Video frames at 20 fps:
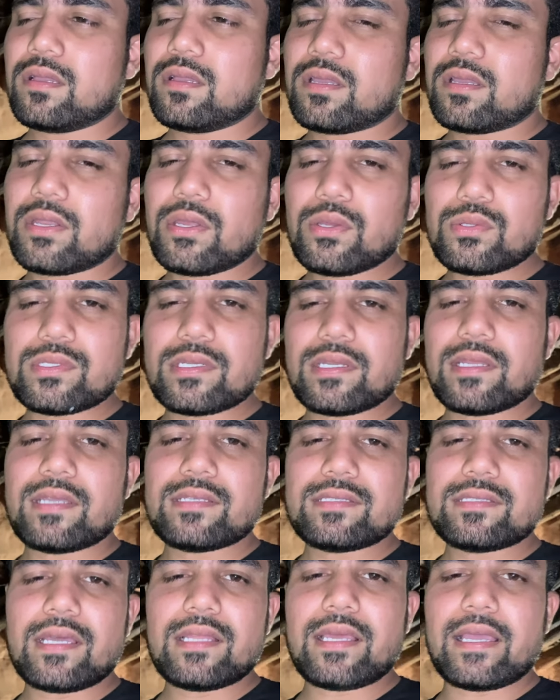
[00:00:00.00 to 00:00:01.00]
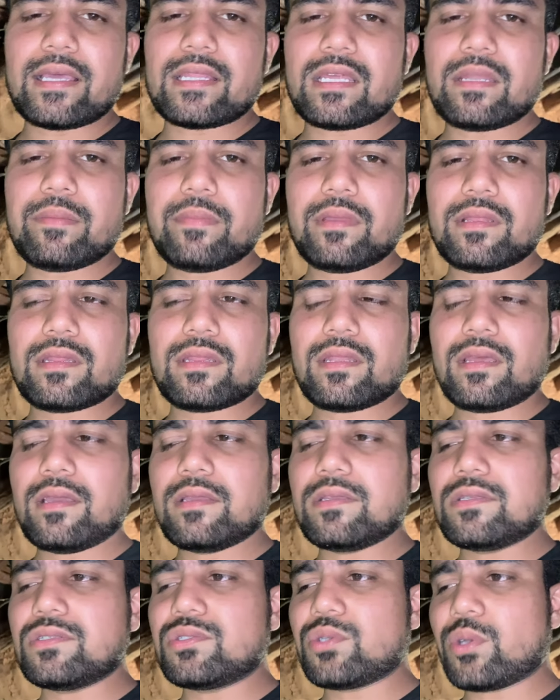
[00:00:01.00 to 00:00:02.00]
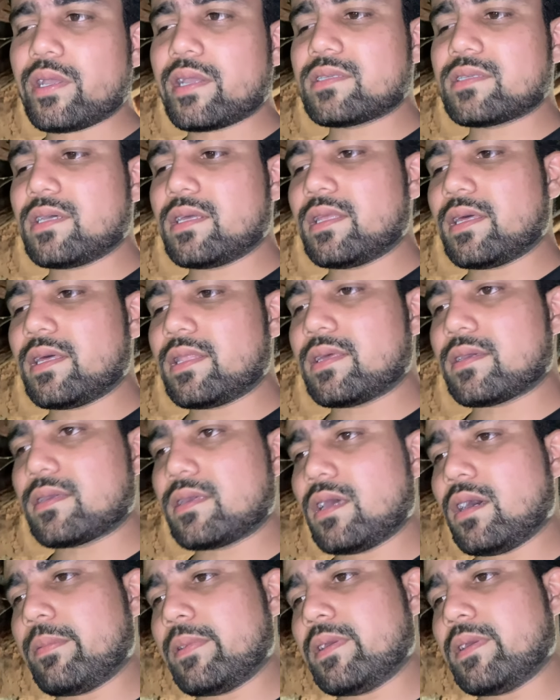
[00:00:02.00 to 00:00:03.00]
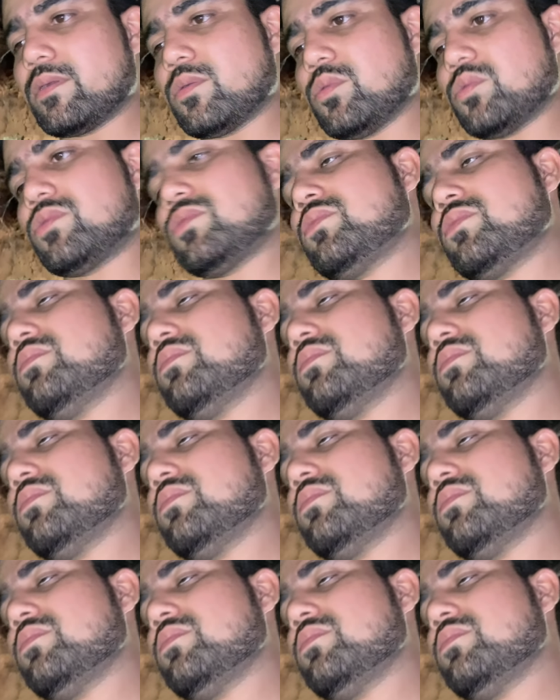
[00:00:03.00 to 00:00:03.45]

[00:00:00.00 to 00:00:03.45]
क्यूसिटी के साथ आया था ना मैं इतना इन्जॉय के साथ आया था कि हाँ भाई कुछ